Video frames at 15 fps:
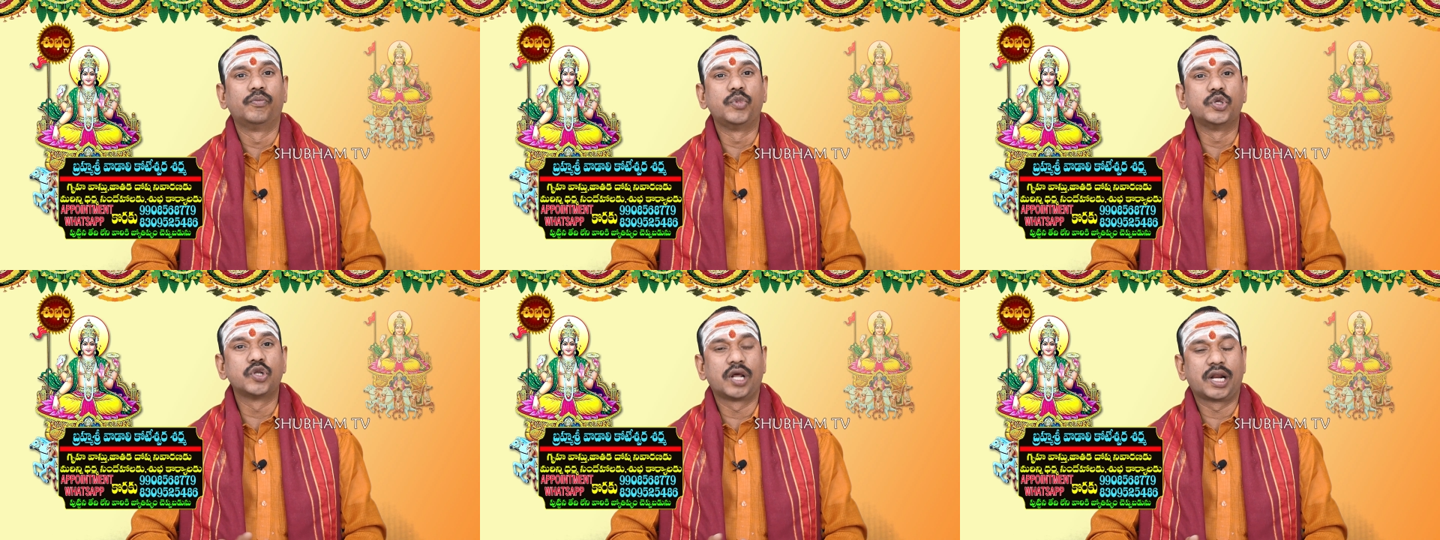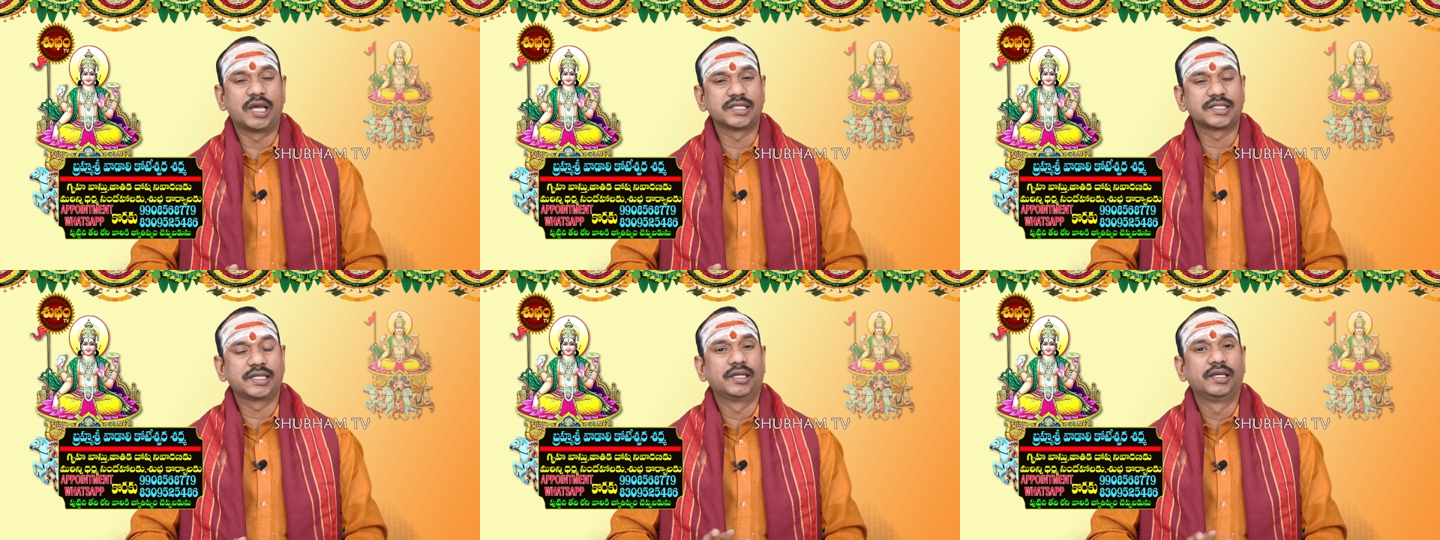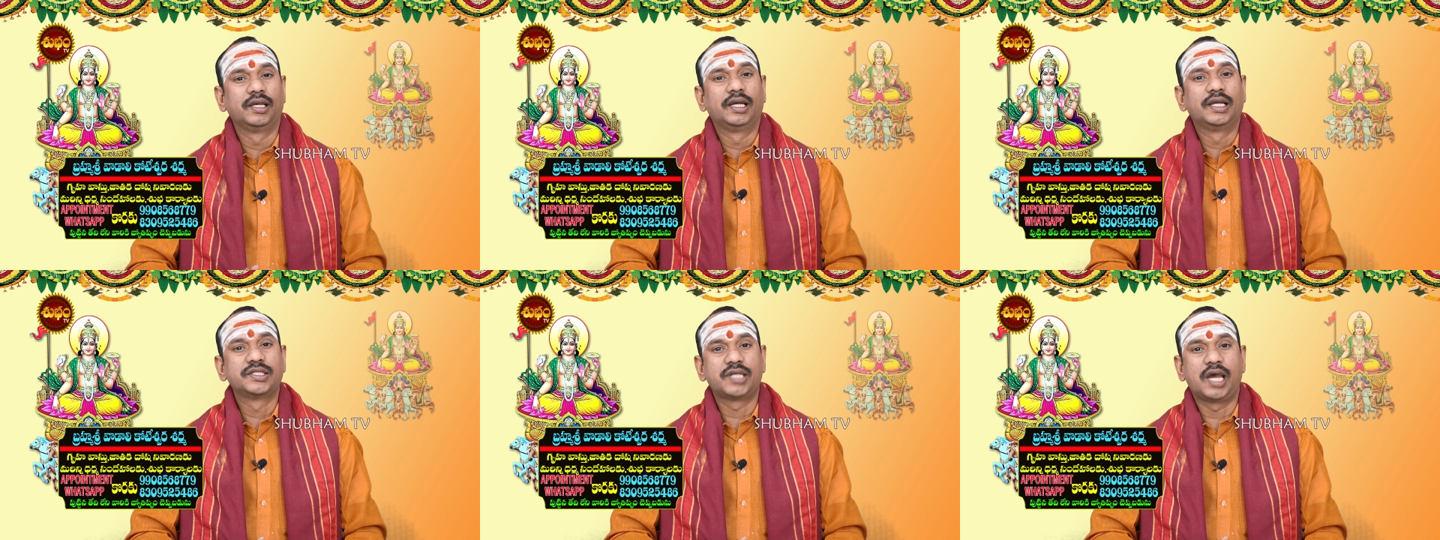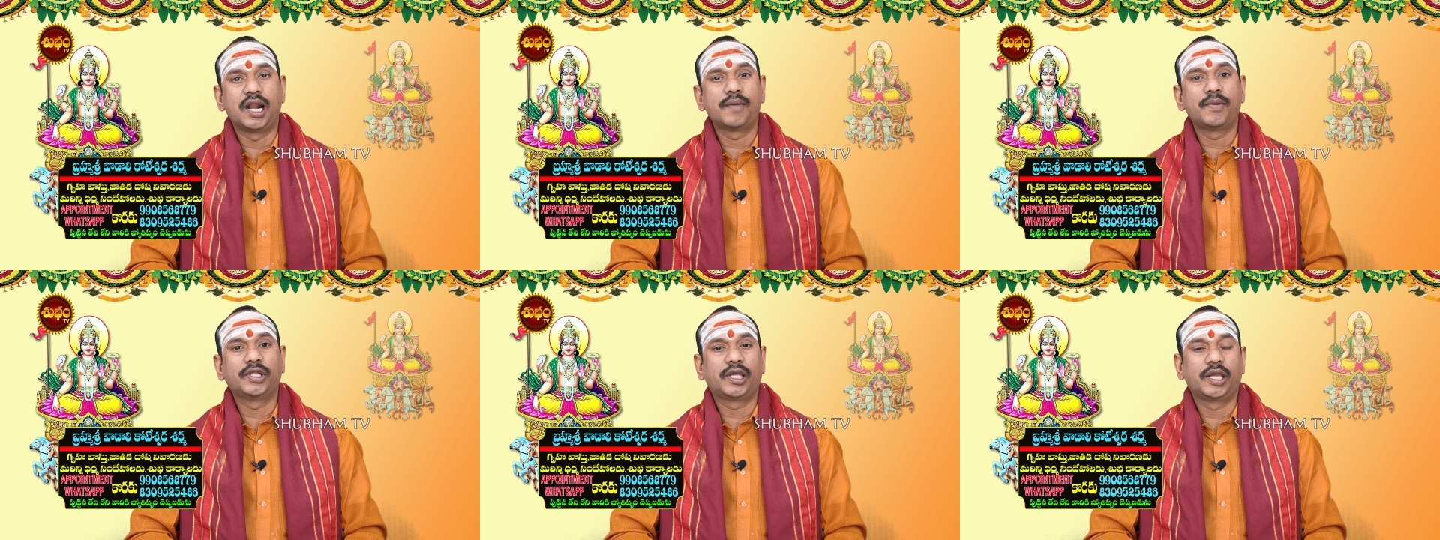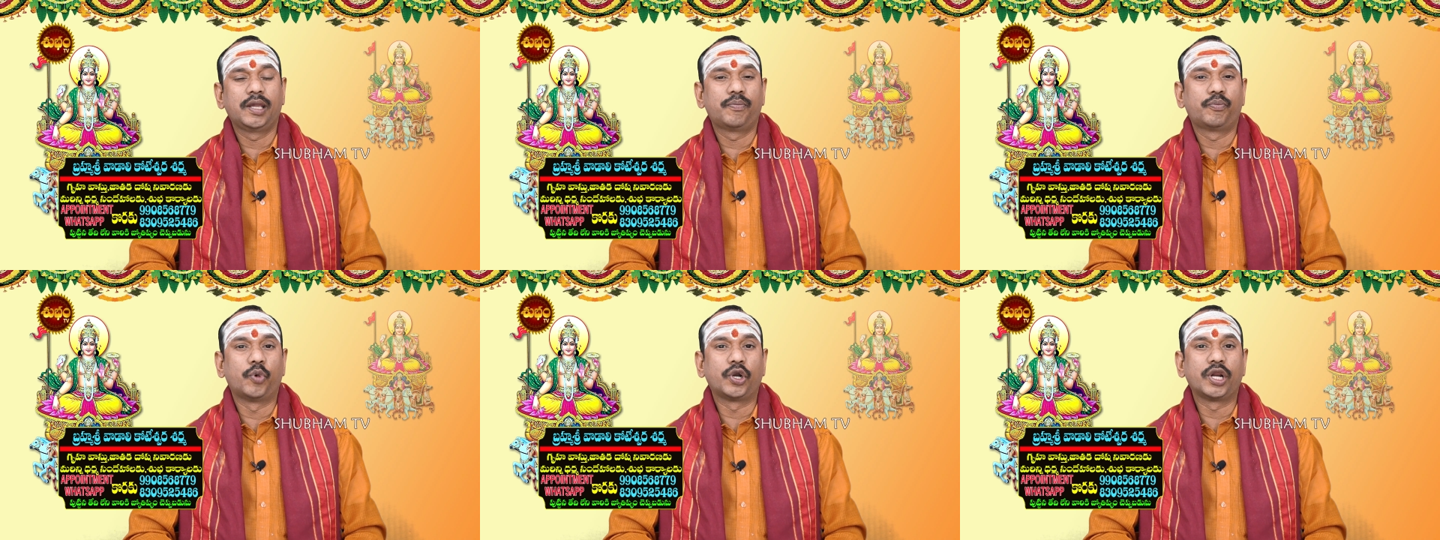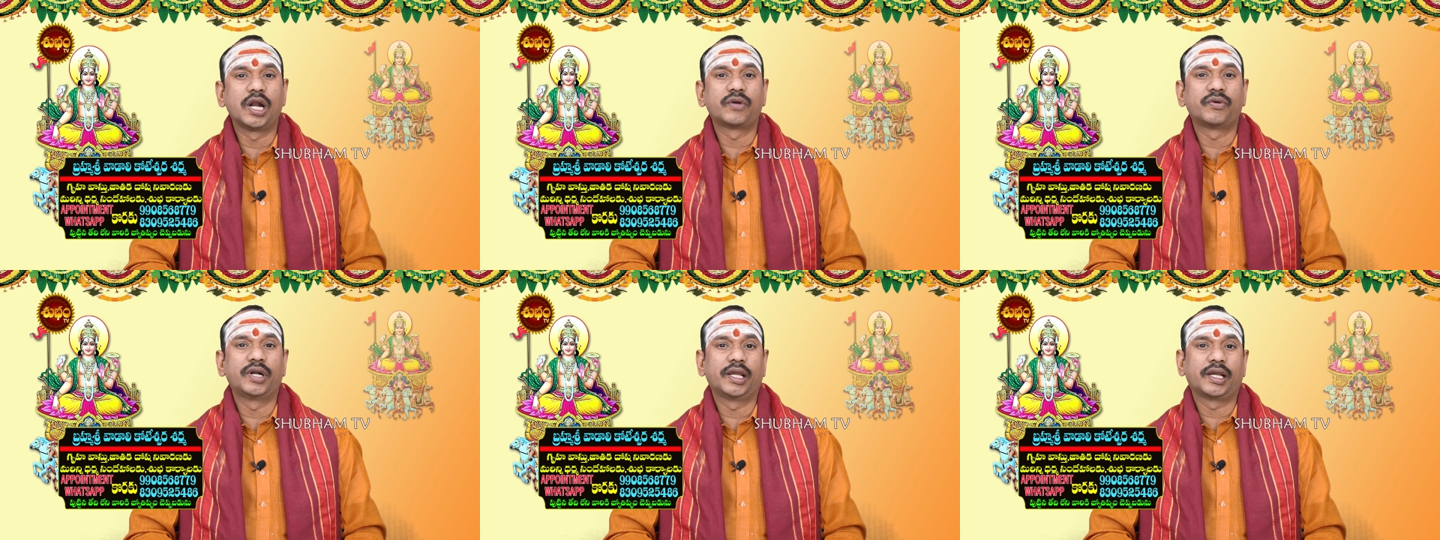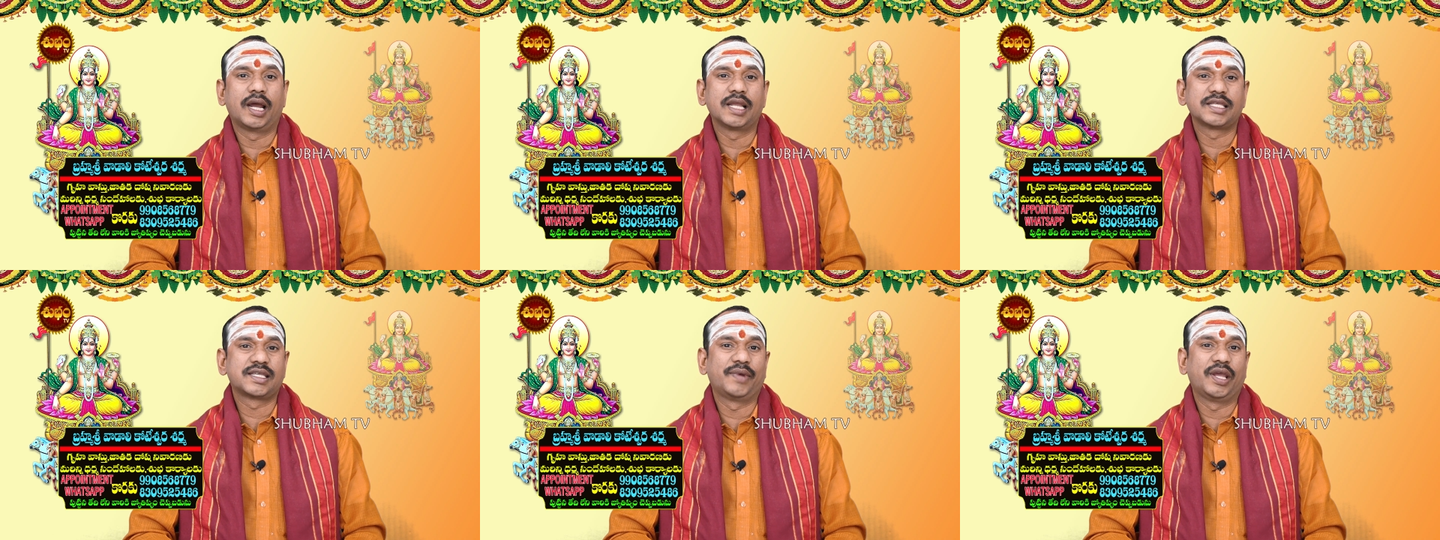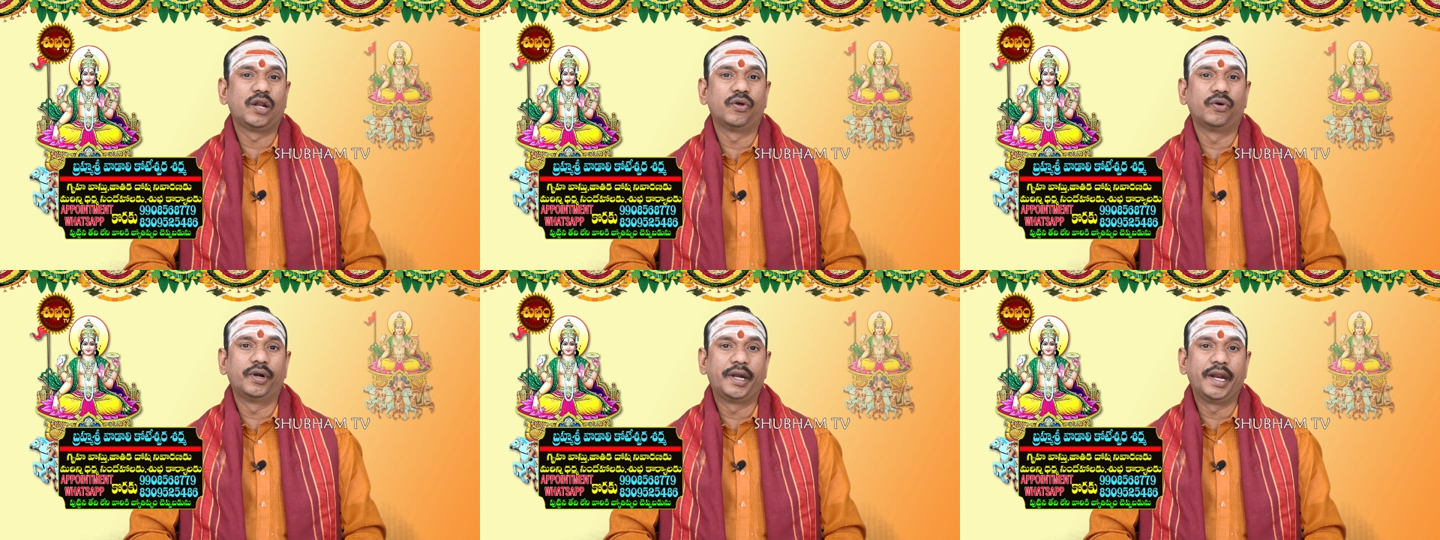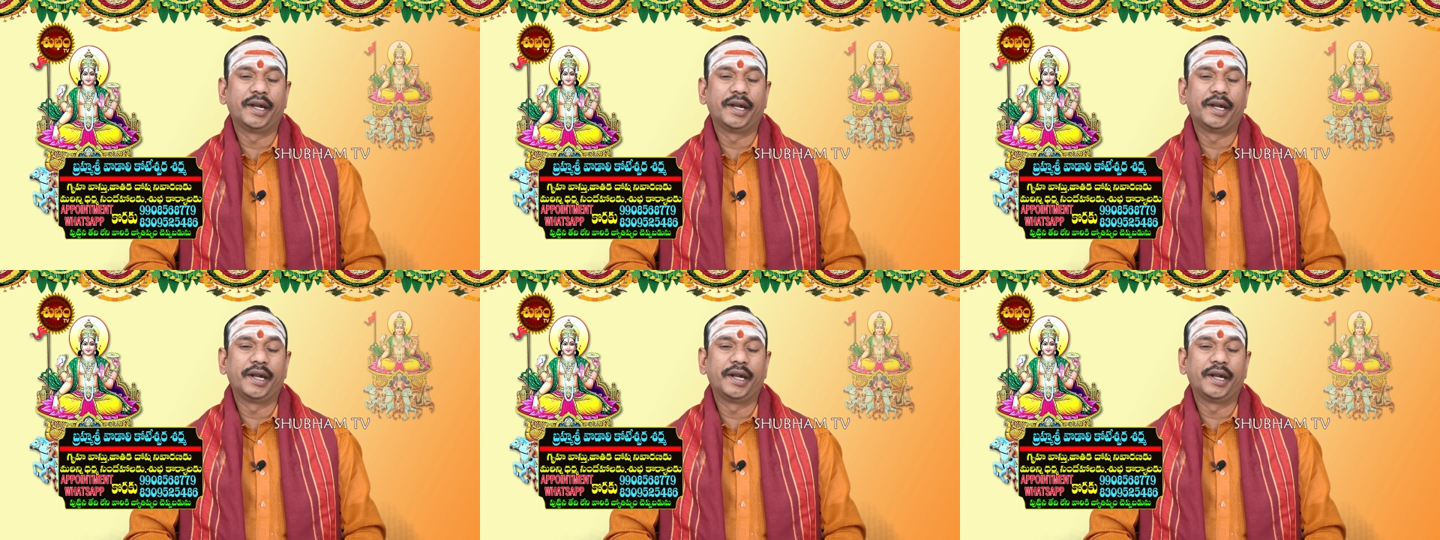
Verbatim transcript: మిథున రాశి చాలామందికి పుట్టినటువంటి కాల సమయంలో